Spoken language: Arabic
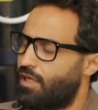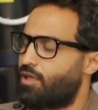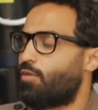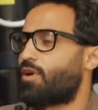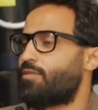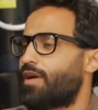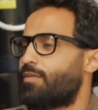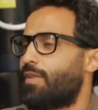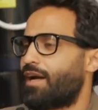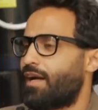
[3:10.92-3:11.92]
يعني عمرك ما
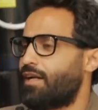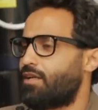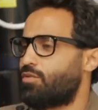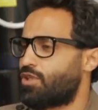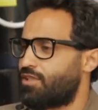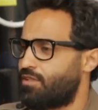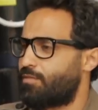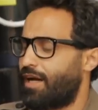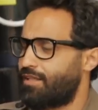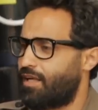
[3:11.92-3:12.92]
كان معاك عيان
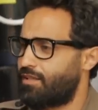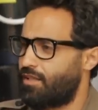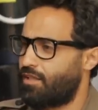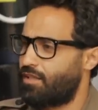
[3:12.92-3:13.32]
وشديت مع حد على